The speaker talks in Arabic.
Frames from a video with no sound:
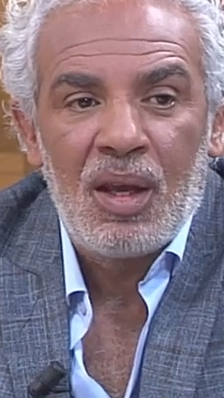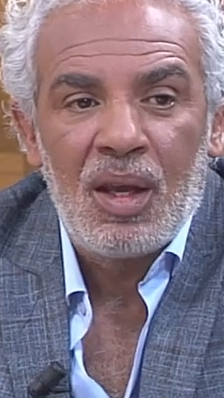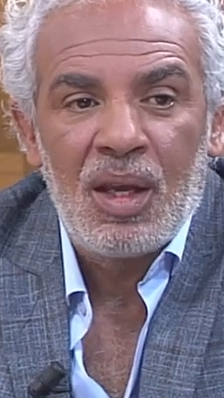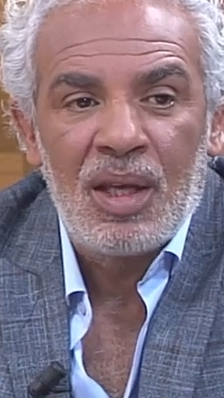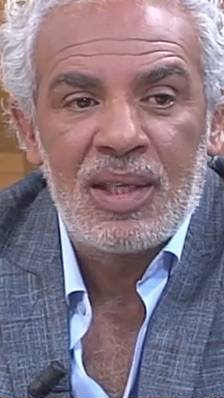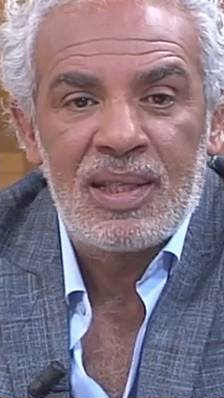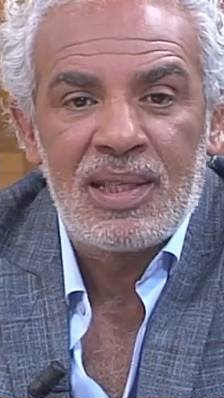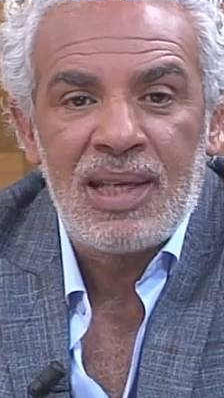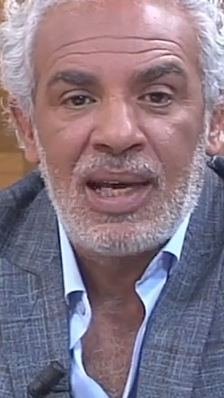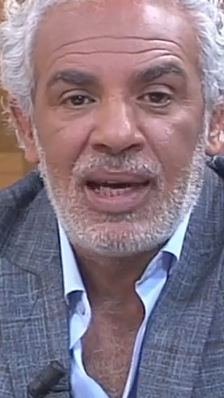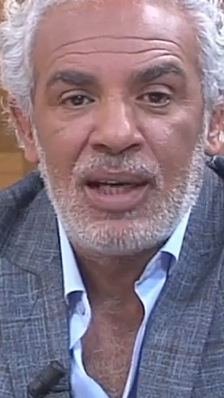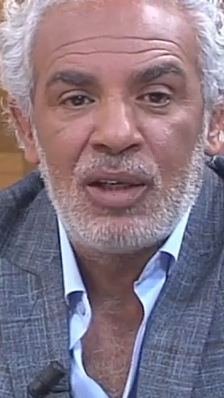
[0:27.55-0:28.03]

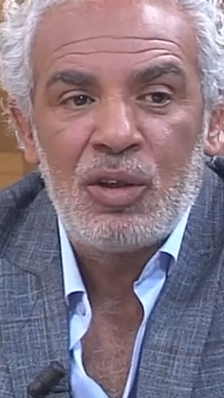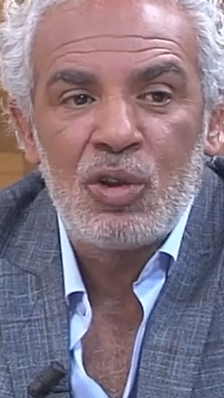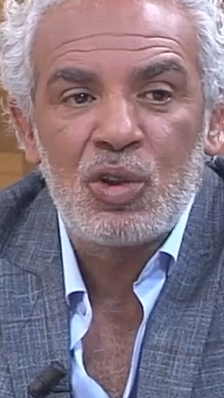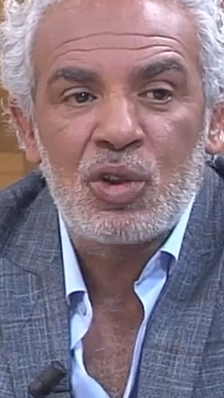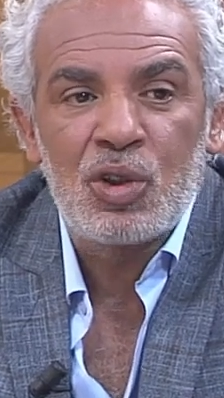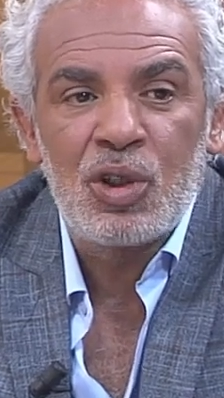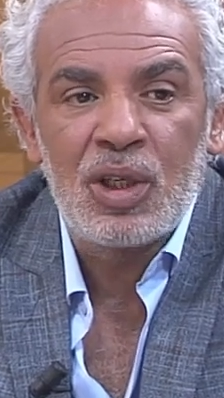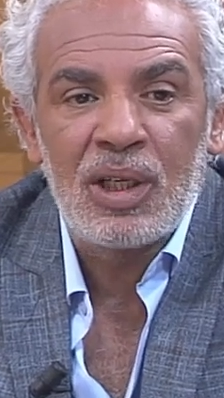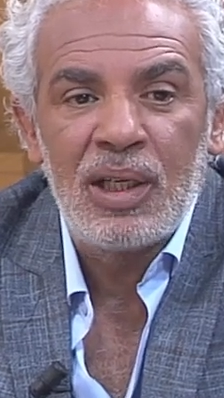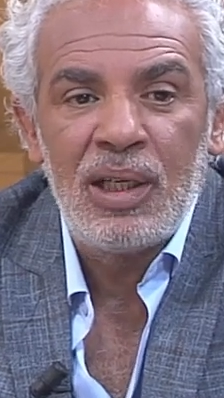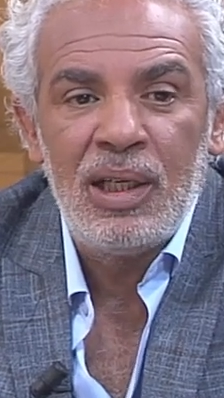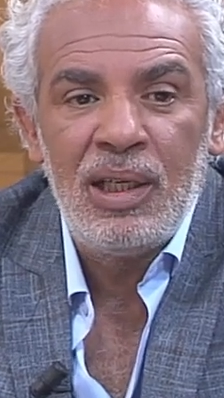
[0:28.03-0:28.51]
الساعة
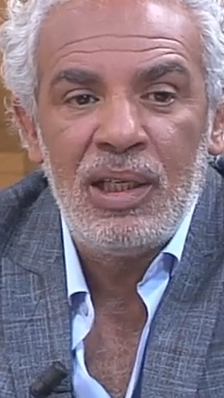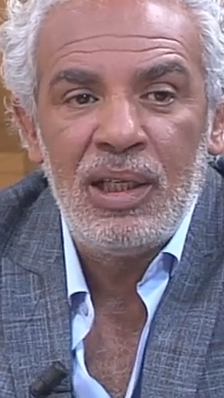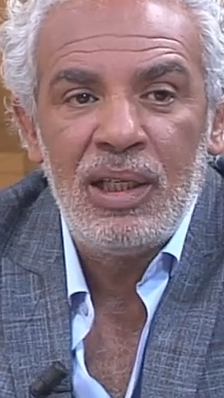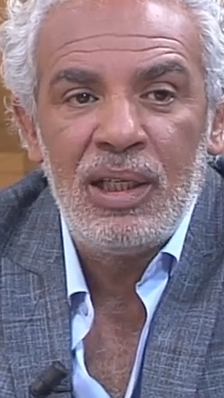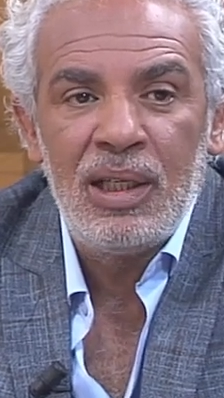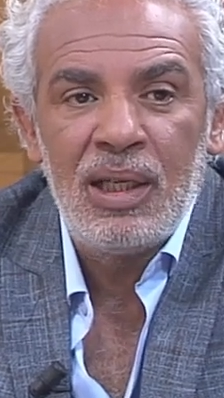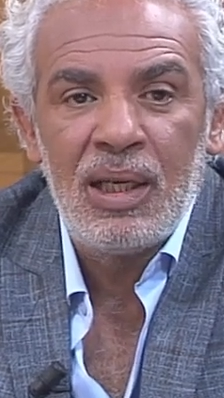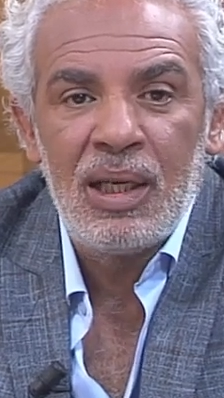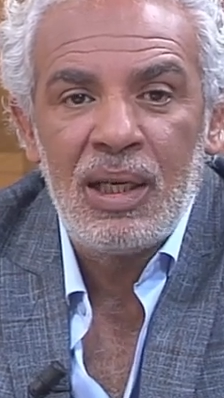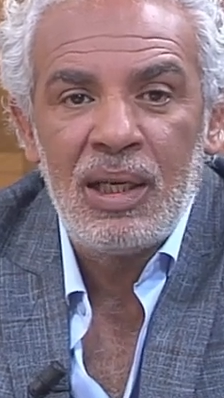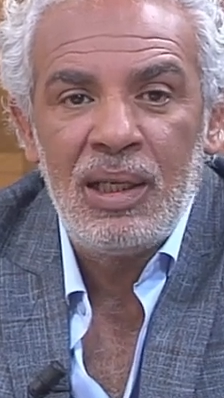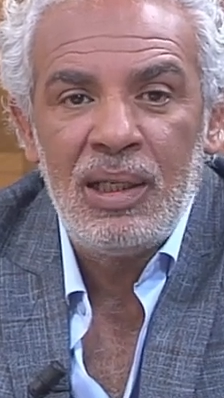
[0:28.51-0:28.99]
نشكر
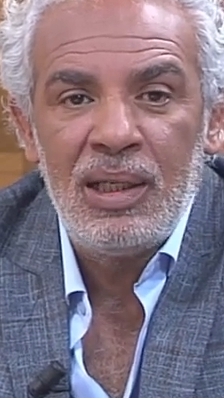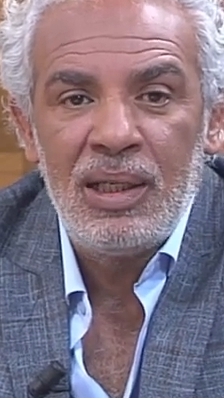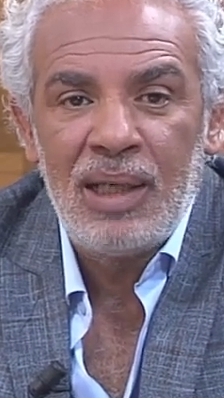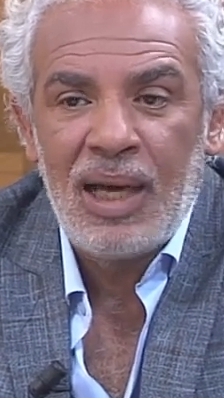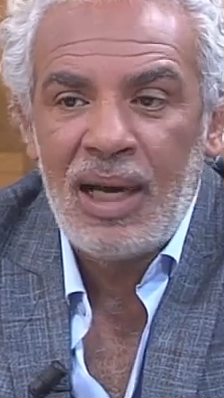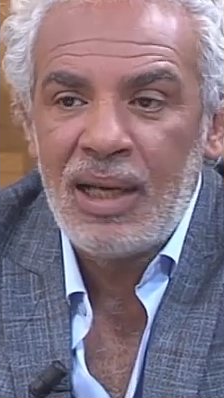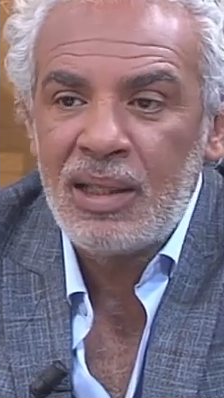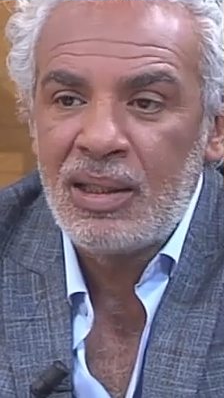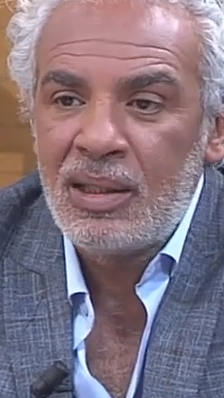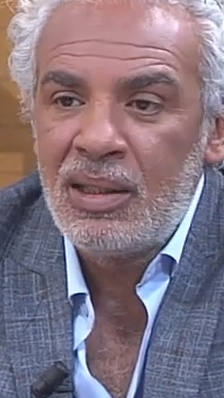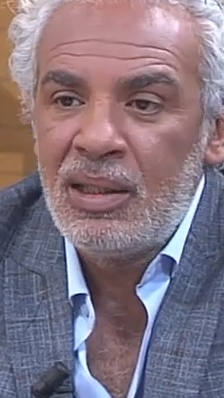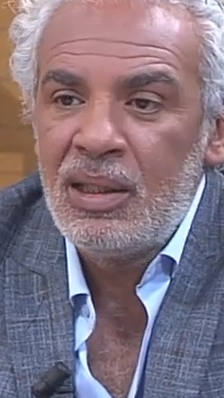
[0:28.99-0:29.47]
اللي اللي
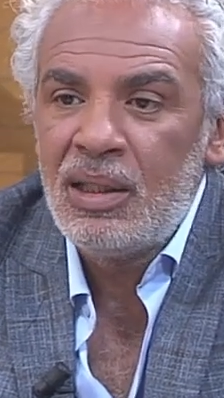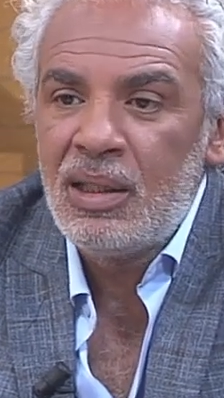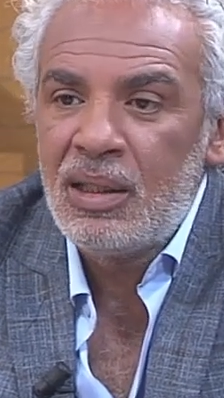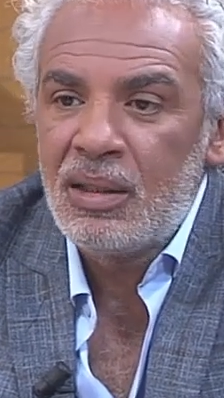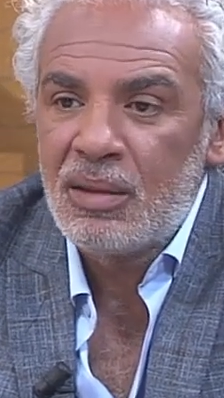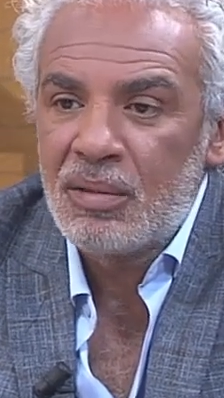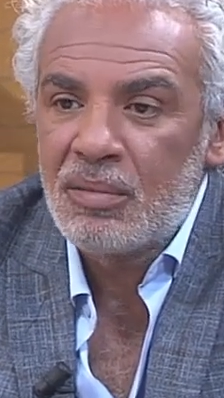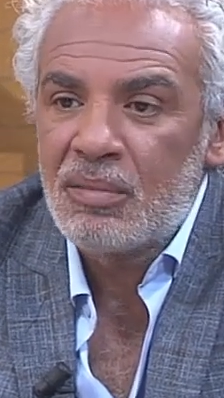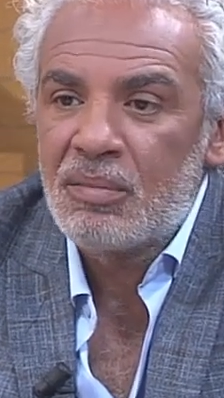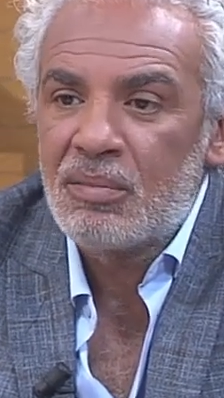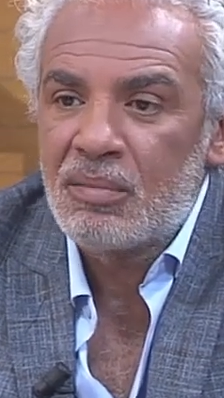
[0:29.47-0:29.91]
حطني